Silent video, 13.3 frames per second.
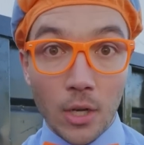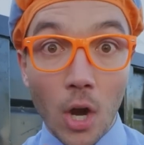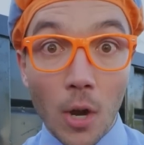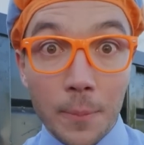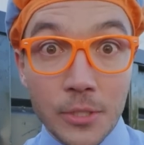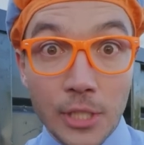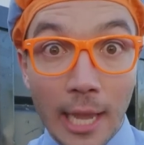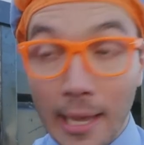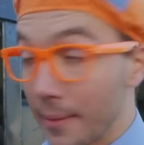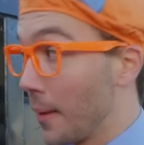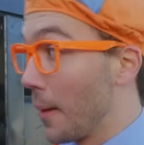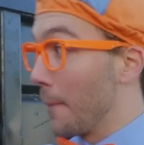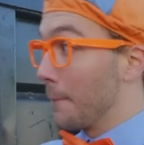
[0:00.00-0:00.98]
القمامة
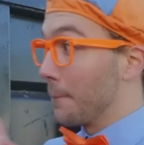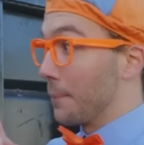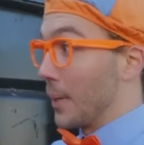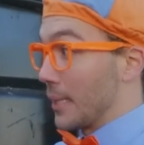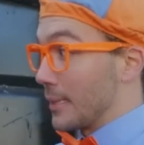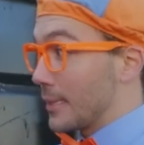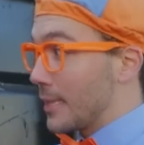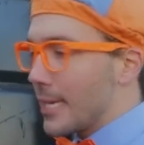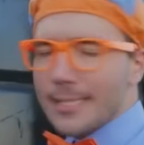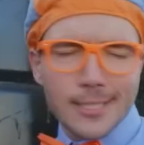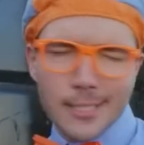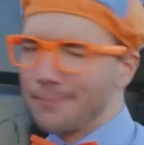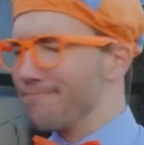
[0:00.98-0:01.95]
لكن
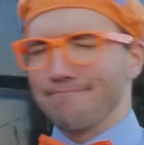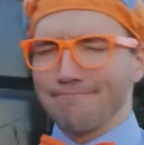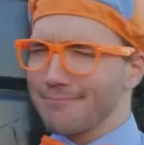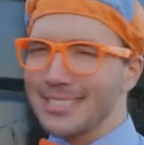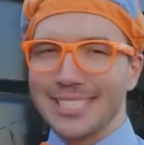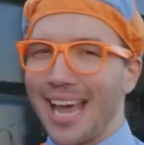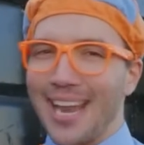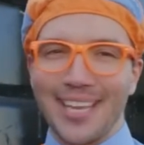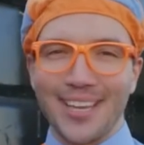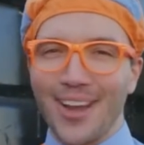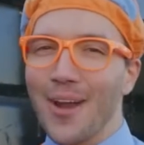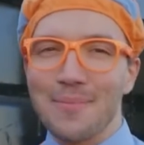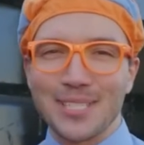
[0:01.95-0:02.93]
هذه لا
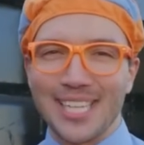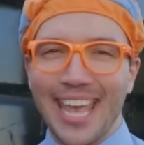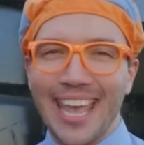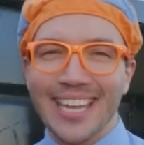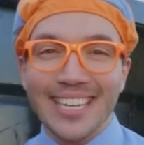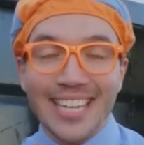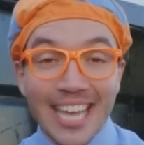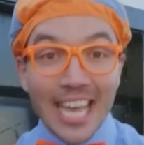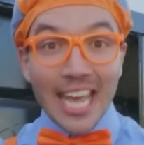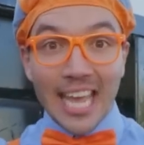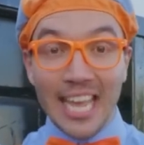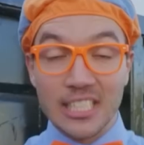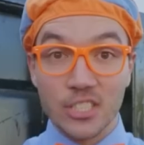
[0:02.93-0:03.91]
تدعى سلة
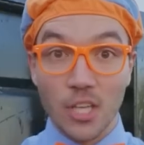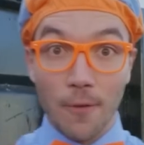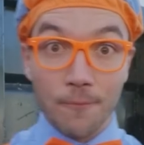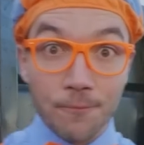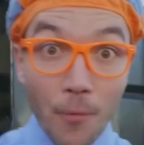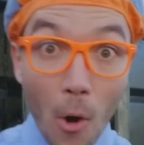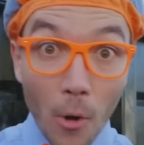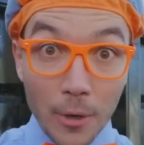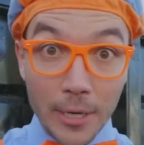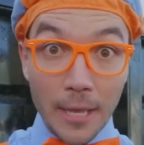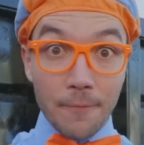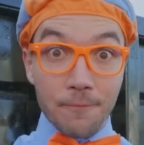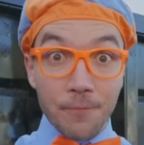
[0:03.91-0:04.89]
إنها حاوية
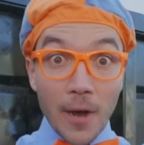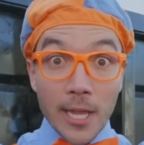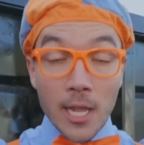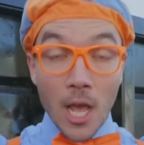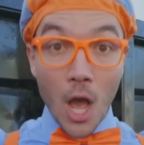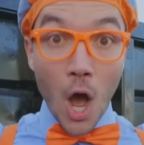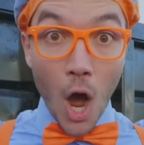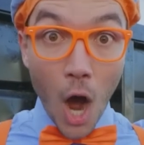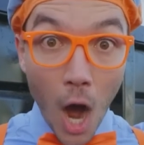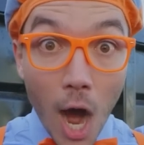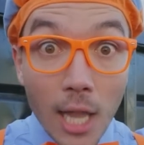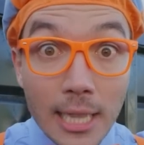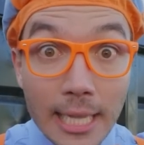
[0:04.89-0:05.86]
سحب
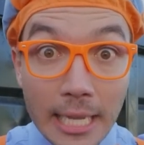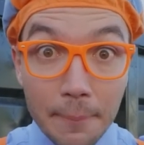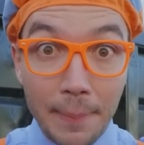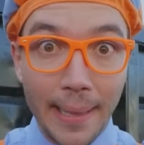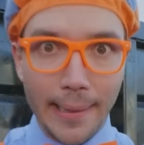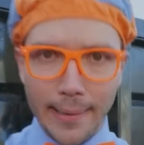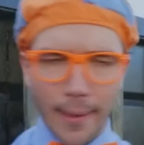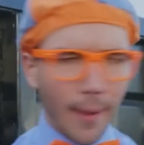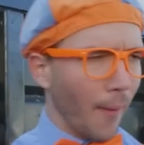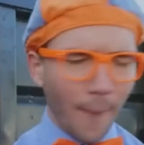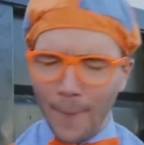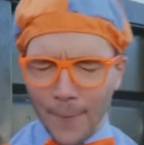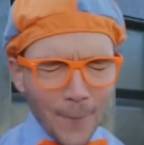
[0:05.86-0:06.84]
كبيرة جدا
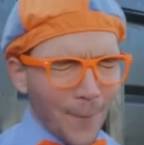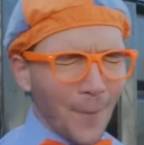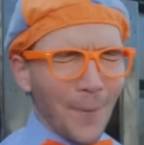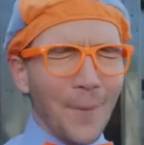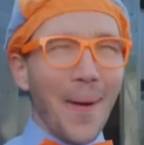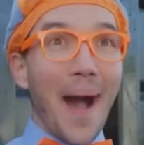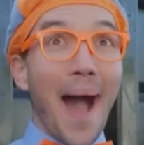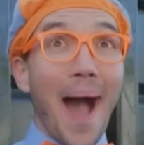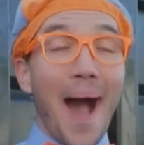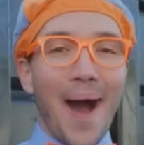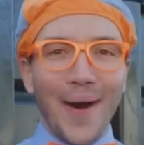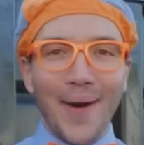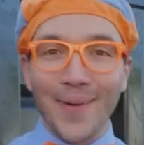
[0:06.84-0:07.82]

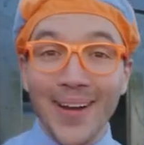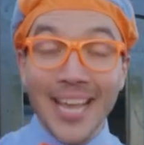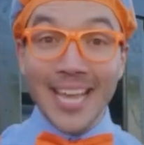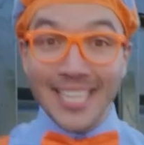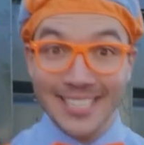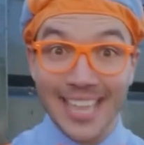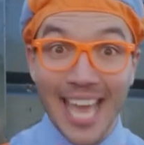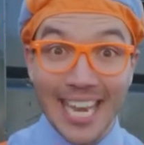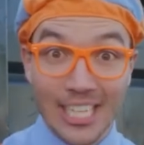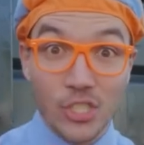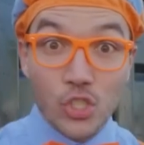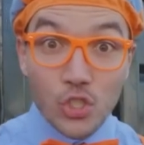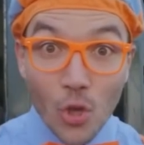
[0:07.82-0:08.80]
واو
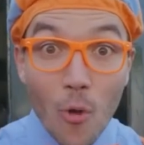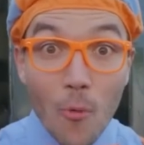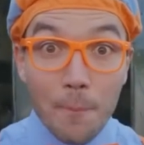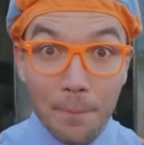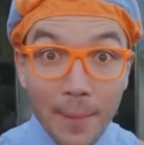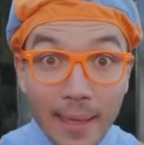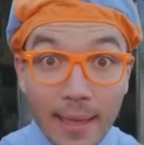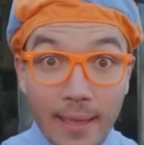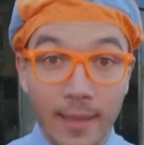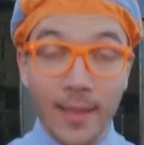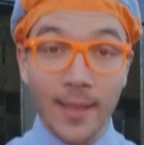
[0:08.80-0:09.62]
بطول أربعين